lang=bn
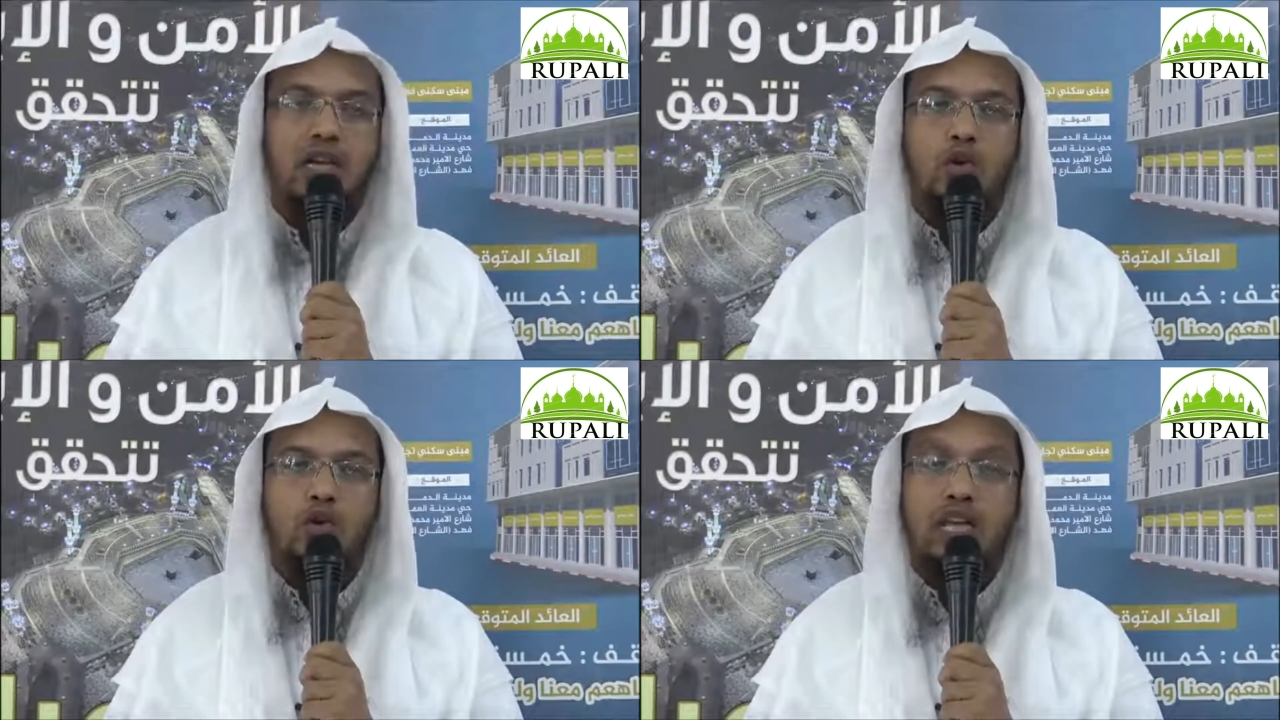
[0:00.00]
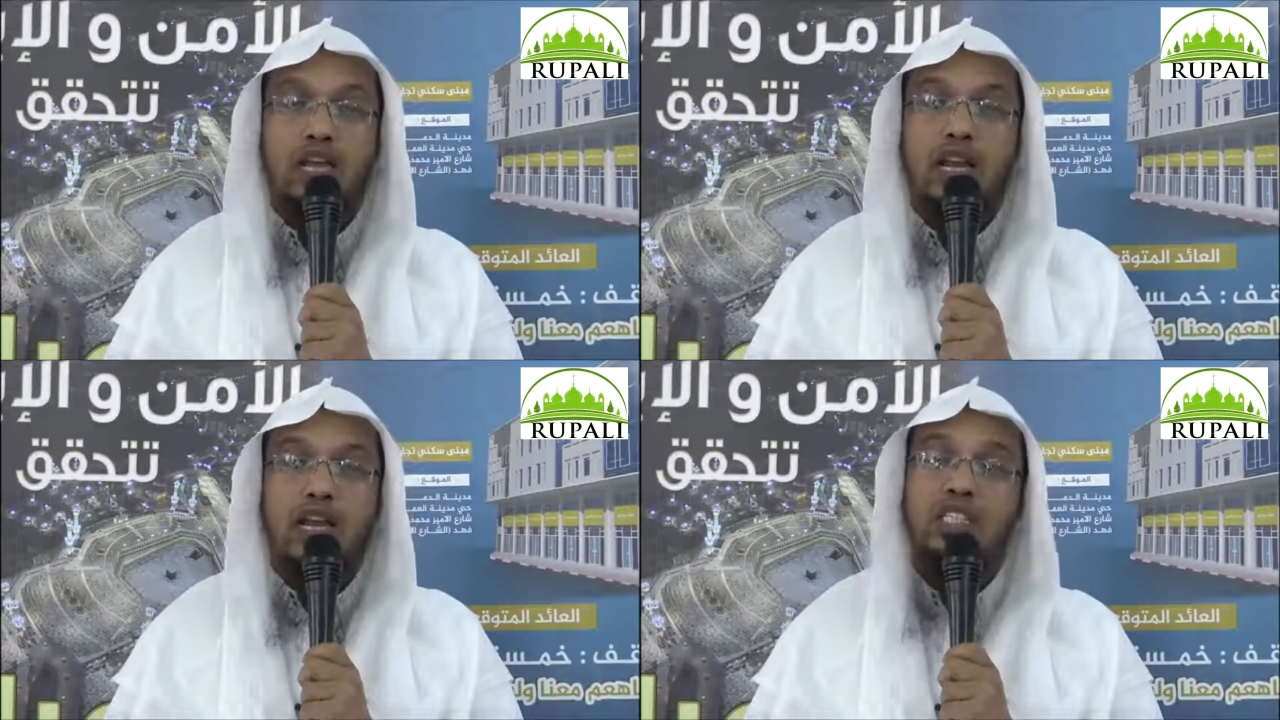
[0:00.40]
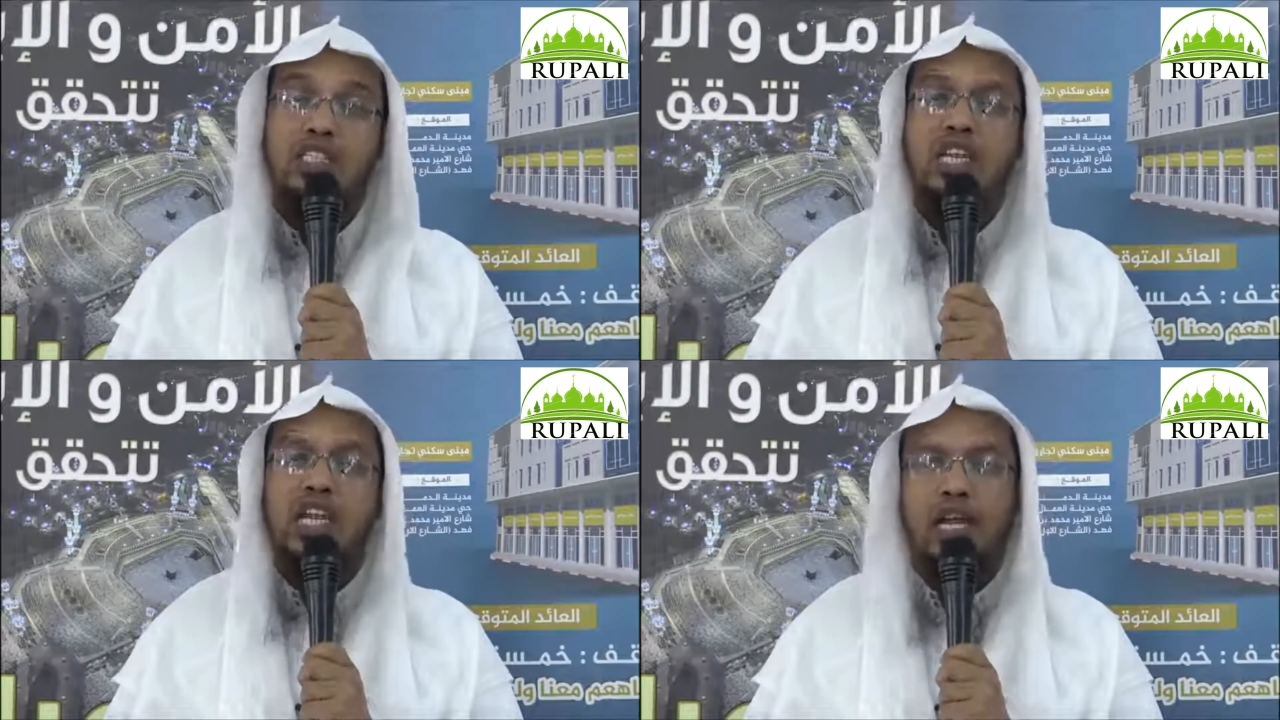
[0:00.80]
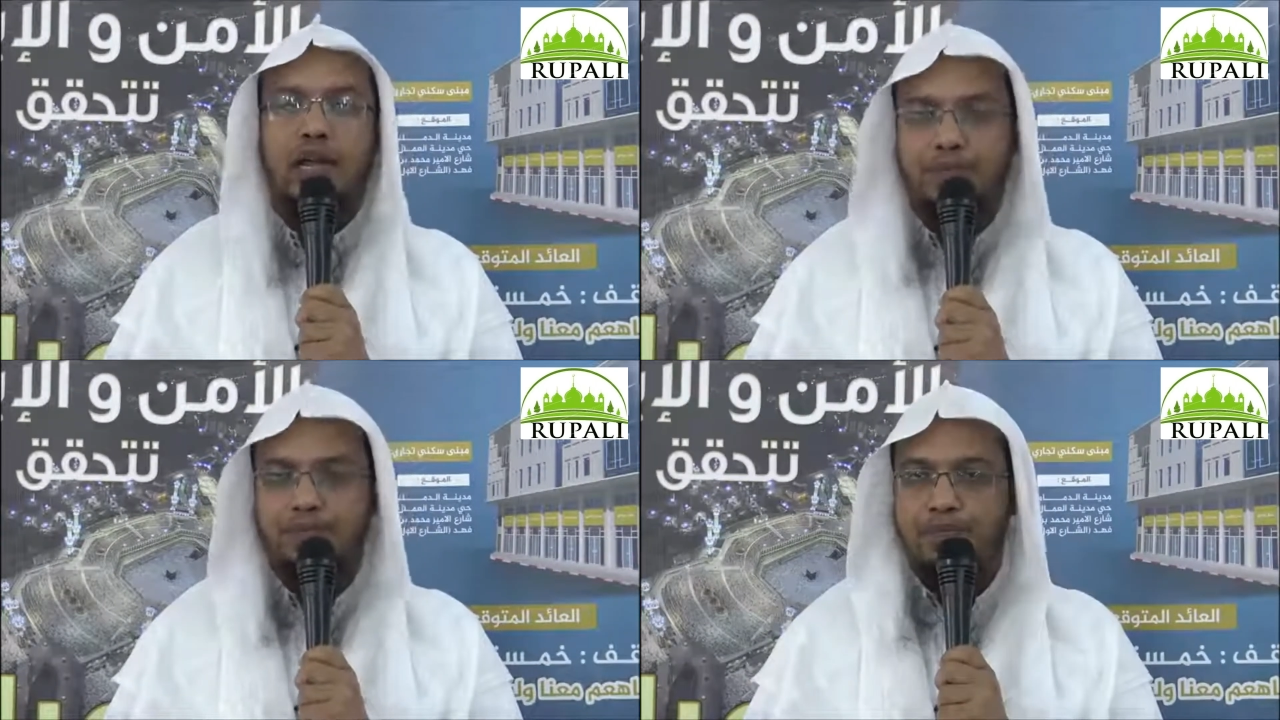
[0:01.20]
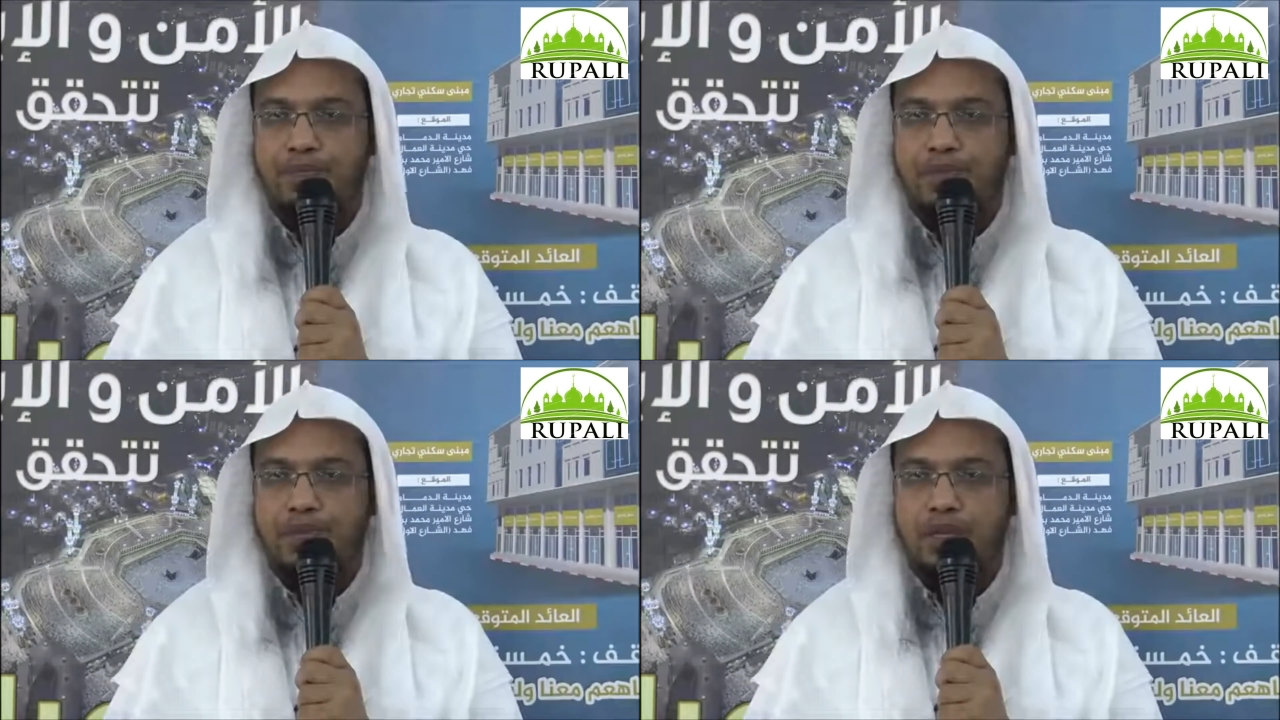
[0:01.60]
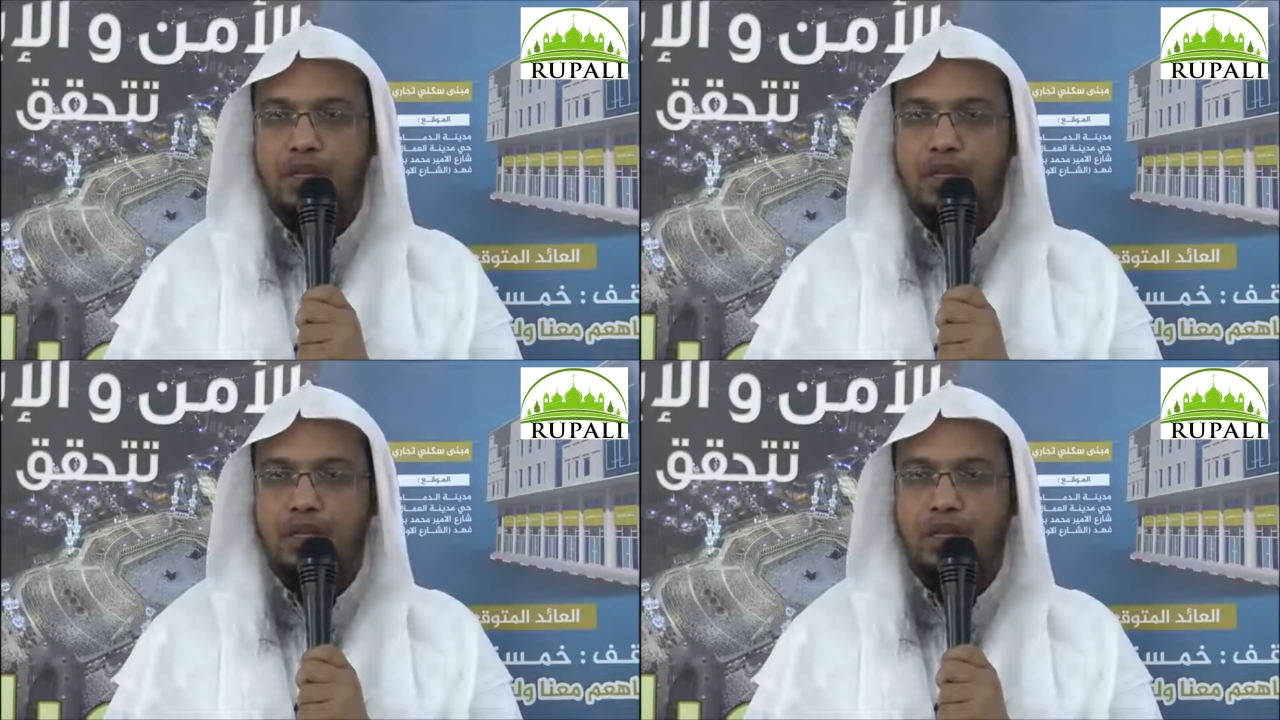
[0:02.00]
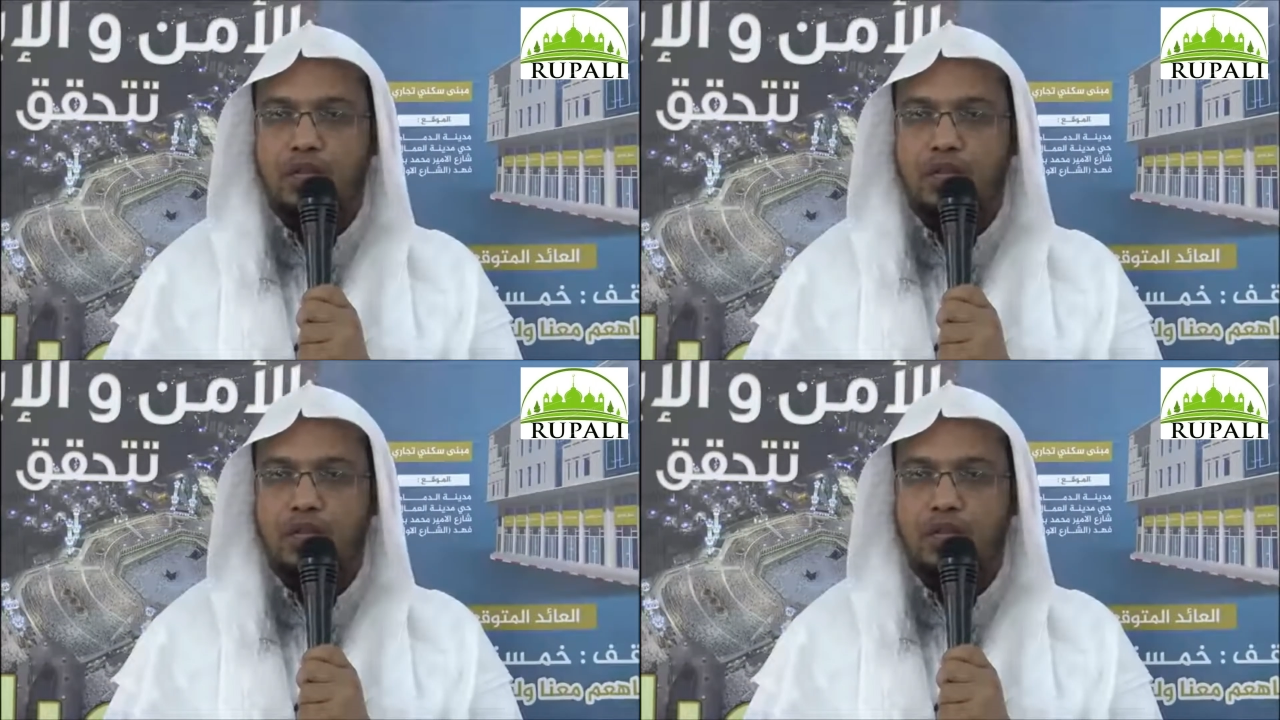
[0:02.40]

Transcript: কোনো এক সালা বলেন যে এই যদি হয়